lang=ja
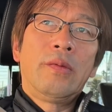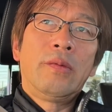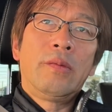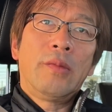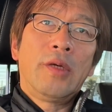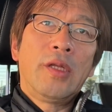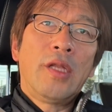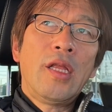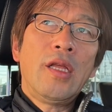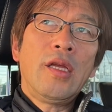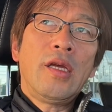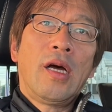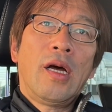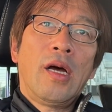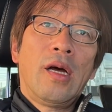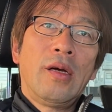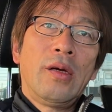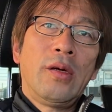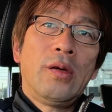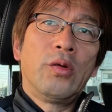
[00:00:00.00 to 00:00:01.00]
まあ、何
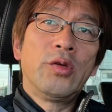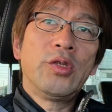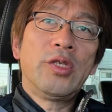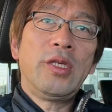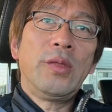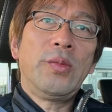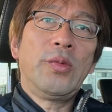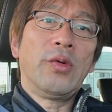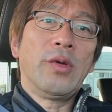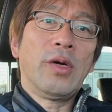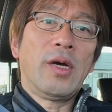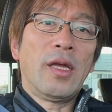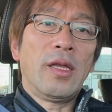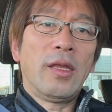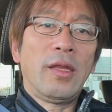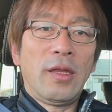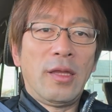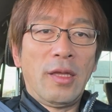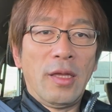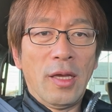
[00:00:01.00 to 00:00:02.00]
か欲しいものがあっ
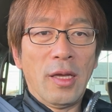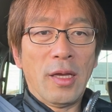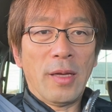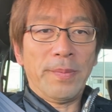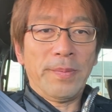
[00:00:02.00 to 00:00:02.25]
て